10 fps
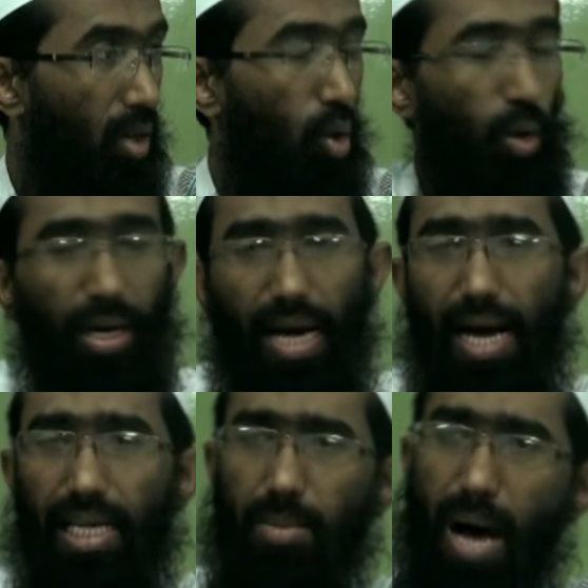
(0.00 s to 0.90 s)
तो उन्होंने
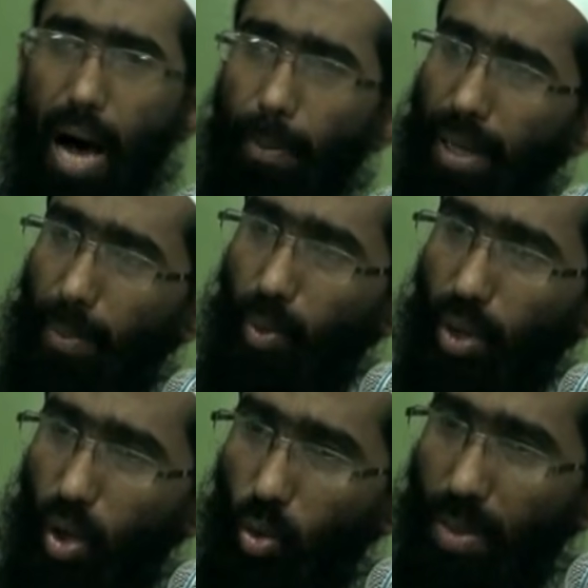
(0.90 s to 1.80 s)
कहा कि जब आपने
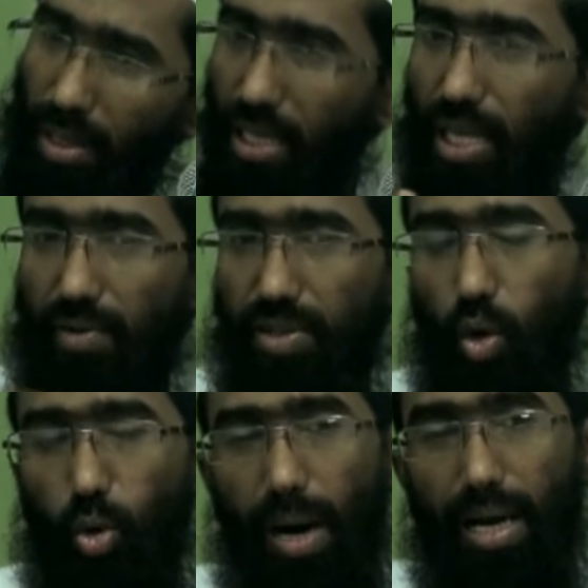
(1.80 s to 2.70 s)
पूरी उम्मत की तरफ से
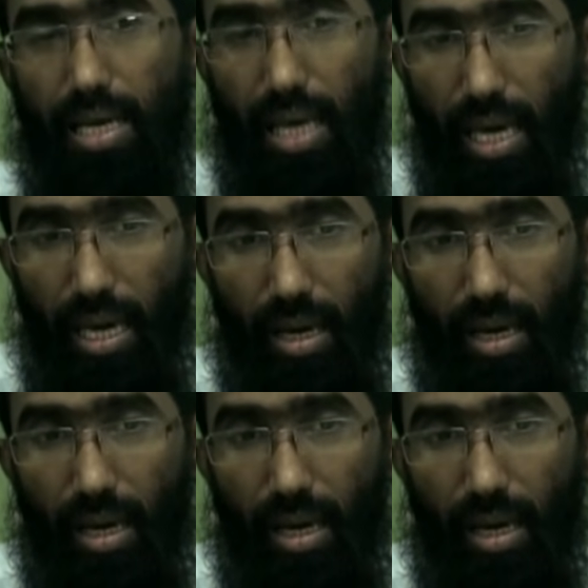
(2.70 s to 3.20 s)
क़ुरबानी की